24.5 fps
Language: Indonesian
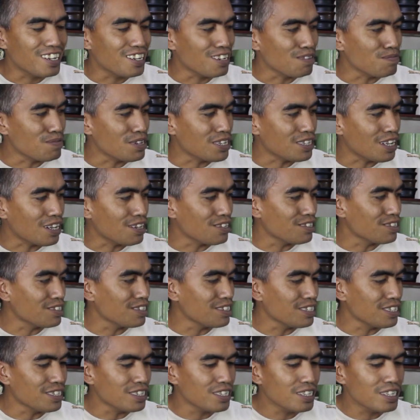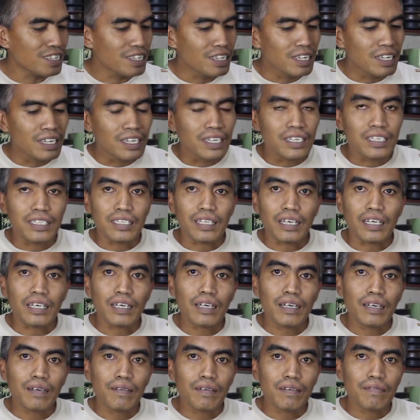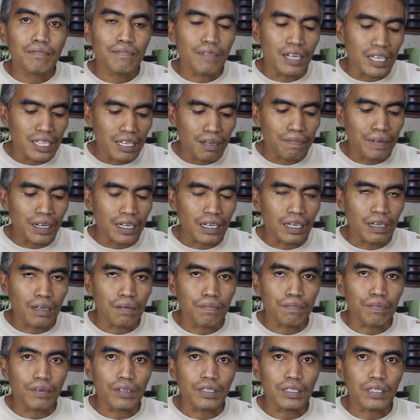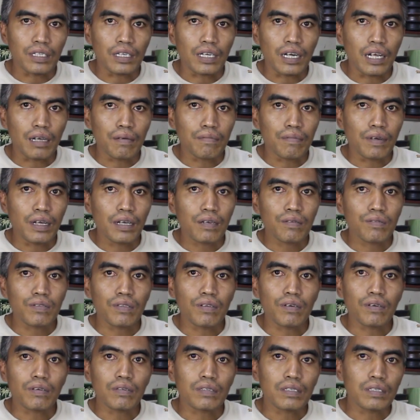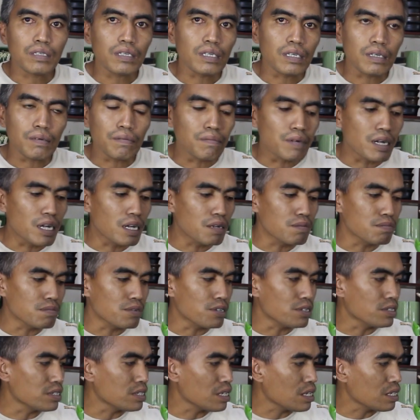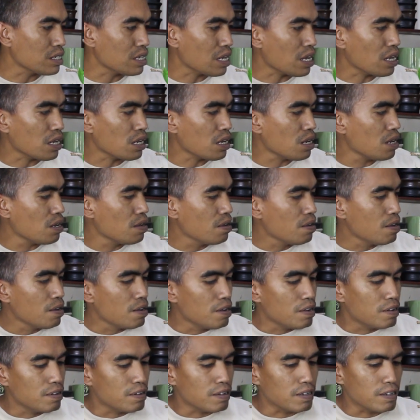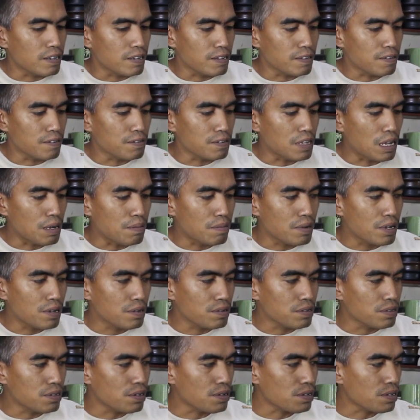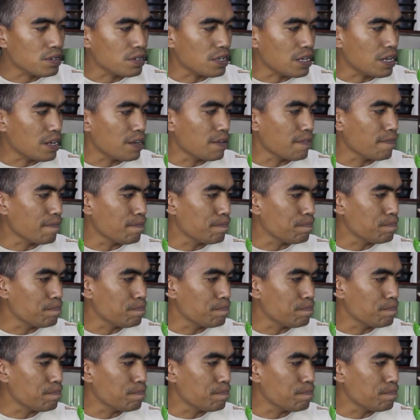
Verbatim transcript: lima tahun ini saya banyak pakai pot gerabah untuk uh, bahan bonsai saya uh, terutama untuk yang